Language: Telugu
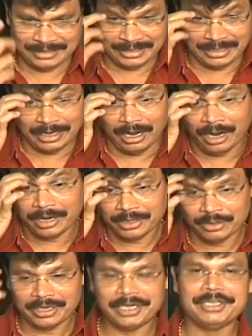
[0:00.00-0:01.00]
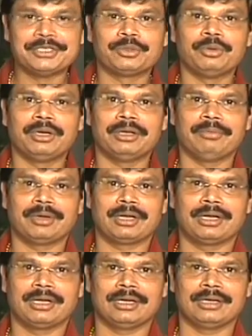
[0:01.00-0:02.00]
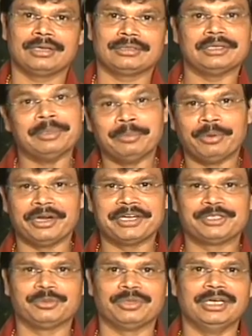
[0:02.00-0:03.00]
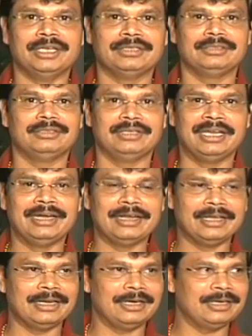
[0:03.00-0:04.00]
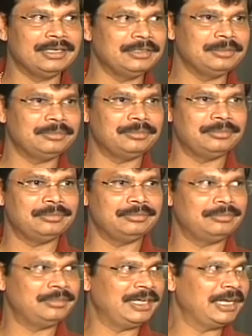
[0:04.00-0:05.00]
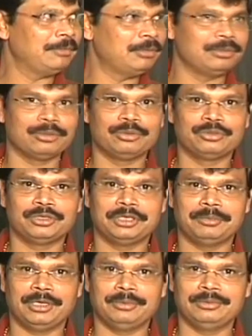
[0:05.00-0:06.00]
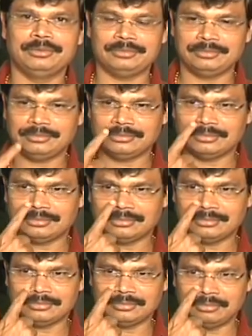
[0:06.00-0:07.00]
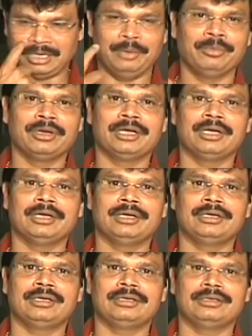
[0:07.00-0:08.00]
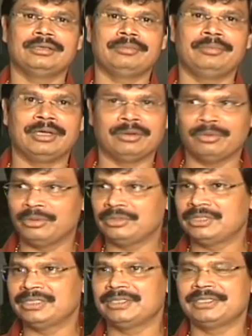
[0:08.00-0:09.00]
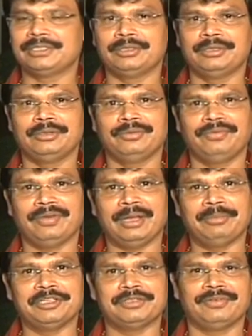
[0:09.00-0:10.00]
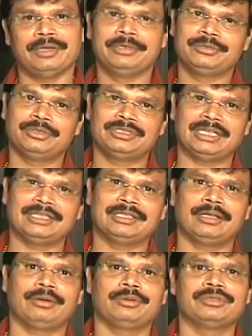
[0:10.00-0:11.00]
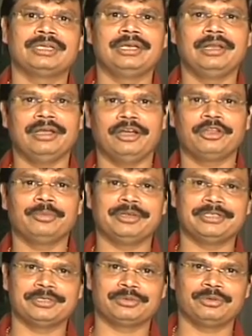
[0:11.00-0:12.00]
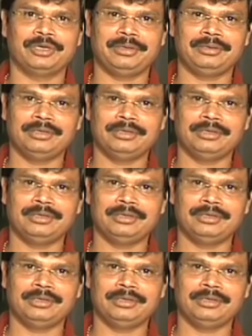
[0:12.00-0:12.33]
ఈ ఆడియో రిలీజ్ కూడా ఒక్క ఇంపార్టెన్స్ ఉందండి ఏంటంటే బాలయ్య బాబుతో కూర్చొని బాబు మామూలుగా మనం వచ్చేసేసి ఫ్యామిలీస్ ఫ్యామిలీస్ వచ్చి అంతా అన్నీ ఆక్యుపై చేసుకొని